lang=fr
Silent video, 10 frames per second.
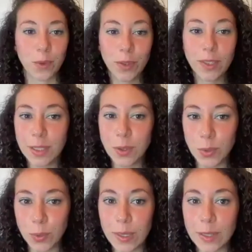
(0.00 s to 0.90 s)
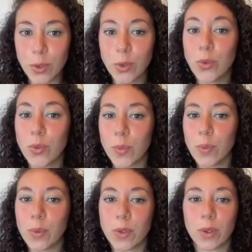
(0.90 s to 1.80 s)
autre question, est-ce que tout le
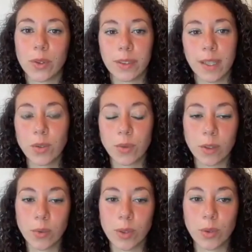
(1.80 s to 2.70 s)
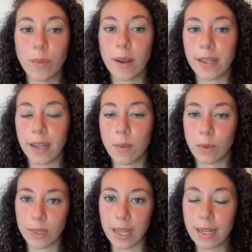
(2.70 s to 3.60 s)
monde peut se connecter à son intuition malgré un
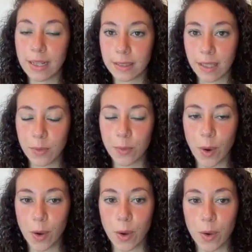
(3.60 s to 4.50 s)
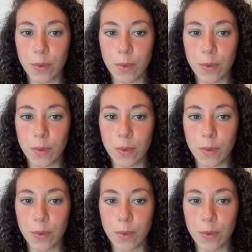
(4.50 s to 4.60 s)
mental très fort